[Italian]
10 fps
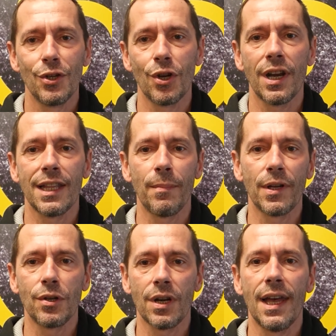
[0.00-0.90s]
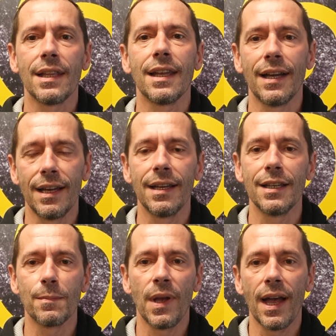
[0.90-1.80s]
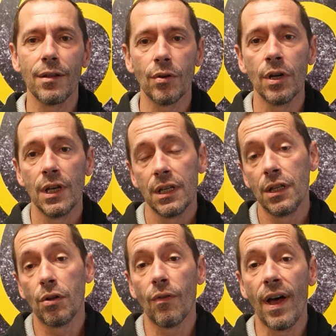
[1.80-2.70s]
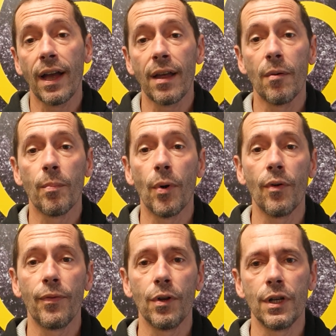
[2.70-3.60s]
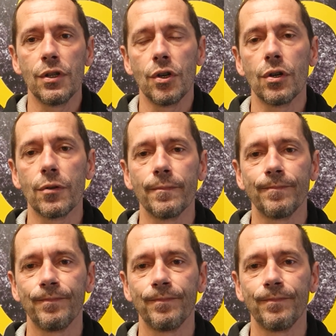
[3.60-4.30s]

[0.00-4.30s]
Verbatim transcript: giornata per giornata eh, sperando di trovare un po' il filo del gioco.